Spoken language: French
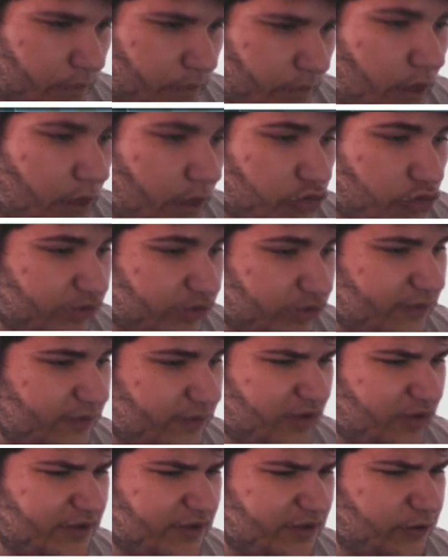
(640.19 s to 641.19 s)
Je stream jusqu'à
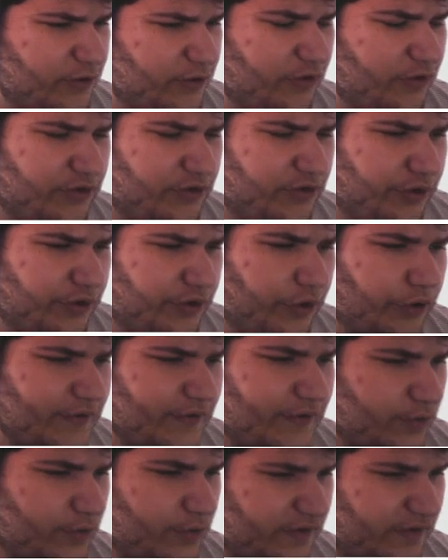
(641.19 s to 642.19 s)
21h, 21h30 à
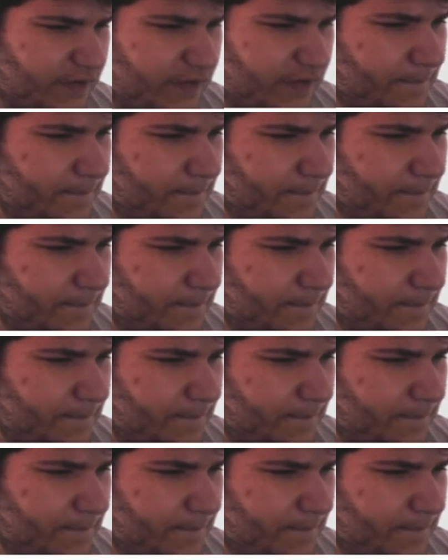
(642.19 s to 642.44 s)
mon avis.